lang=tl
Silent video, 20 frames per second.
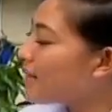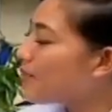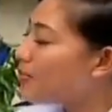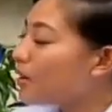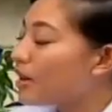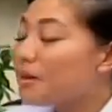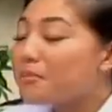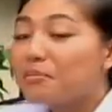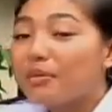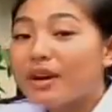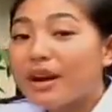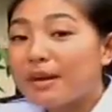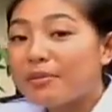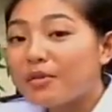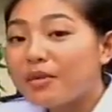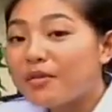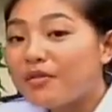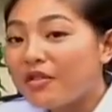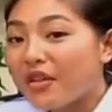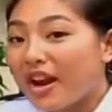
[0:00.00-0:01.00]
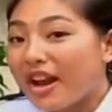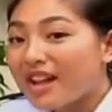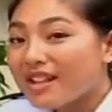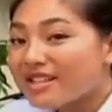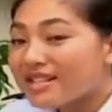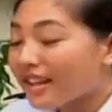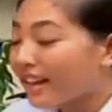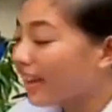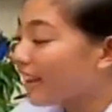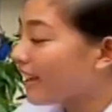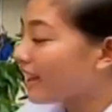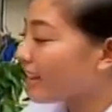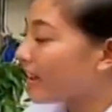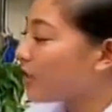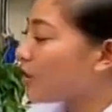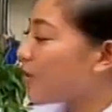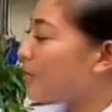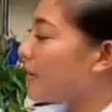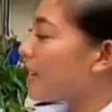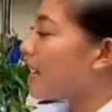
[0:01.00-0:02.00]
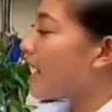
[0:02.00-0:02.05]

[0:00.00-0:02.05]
na, Ayan. pulang-pula po, friends. pulang Nakikita niyo ba